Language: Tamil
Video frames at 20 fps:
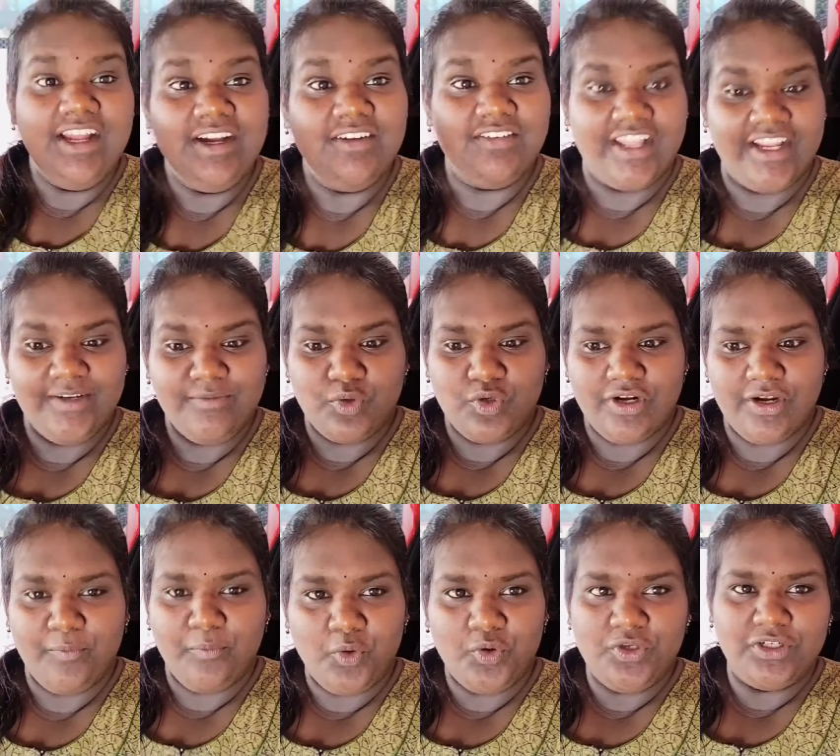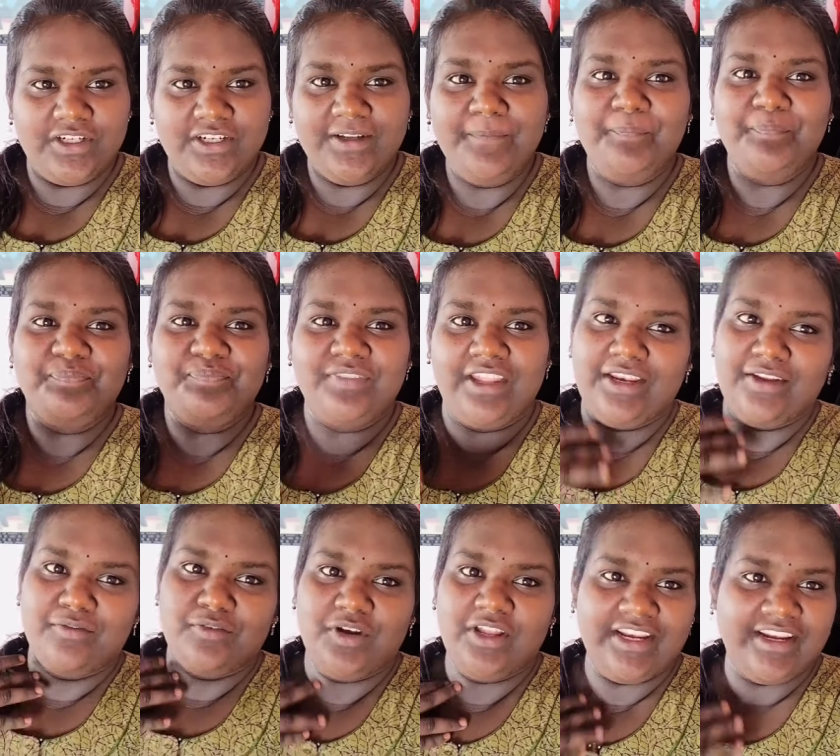ஃப்ளைட் மோடில் போட்டுட்டு நான்
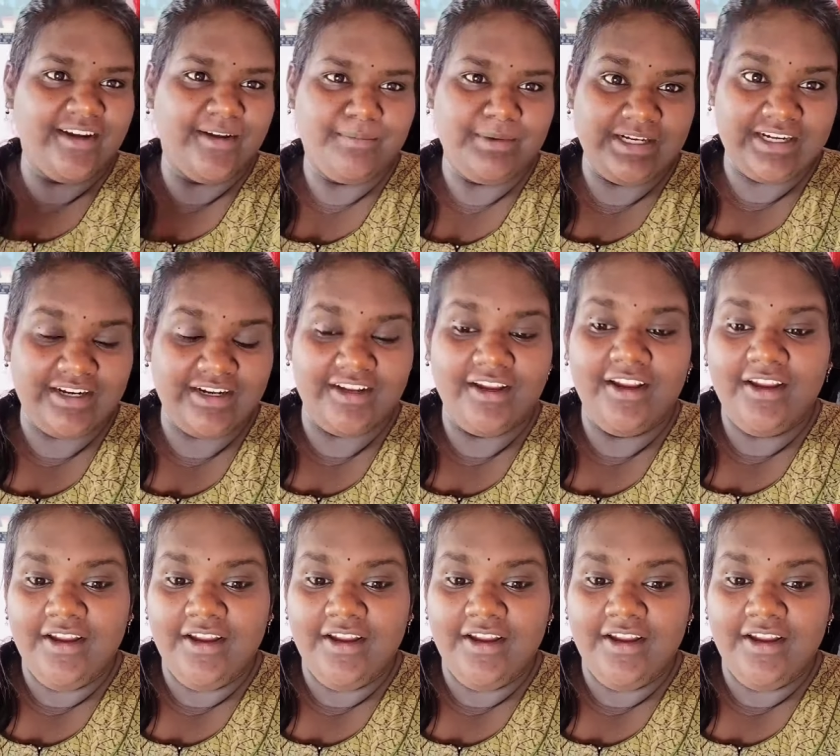ஃபுல்லாக என்னென்ன பண்ணுறேன்